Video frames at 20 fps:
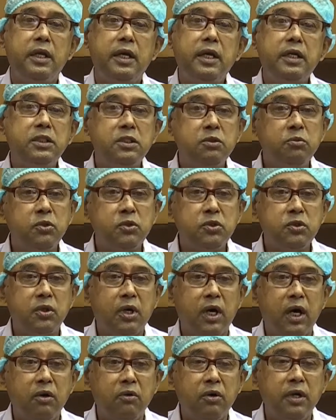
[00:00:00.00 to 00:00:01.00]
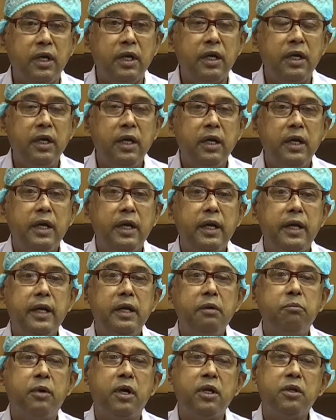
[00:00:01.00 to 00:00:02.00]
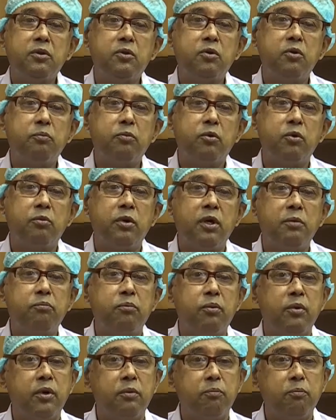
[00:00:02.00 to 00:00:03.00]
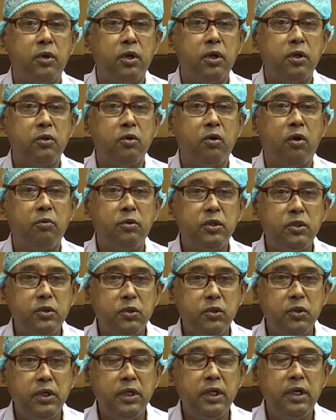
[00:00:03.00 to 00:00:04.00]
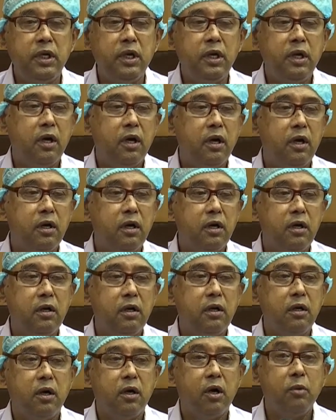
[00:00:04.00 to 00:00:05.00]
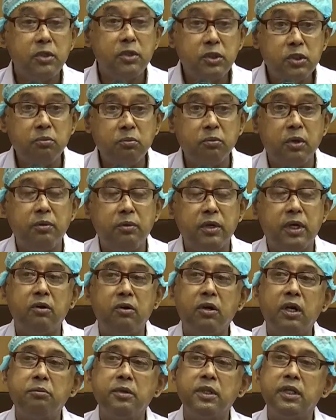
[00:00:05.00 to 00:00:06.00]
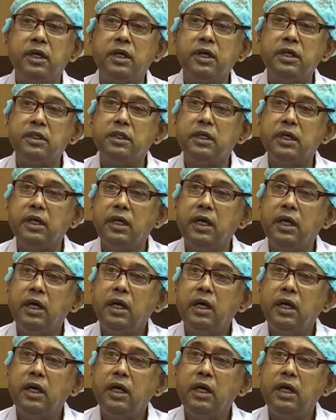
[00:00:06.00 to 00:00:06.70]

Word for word: এই সমস্ত কারণে এ মারাত্মক প্রভাব পড়া তো অবশ্যই অবশ্যম হবে কারণ আপনি দেখেন যে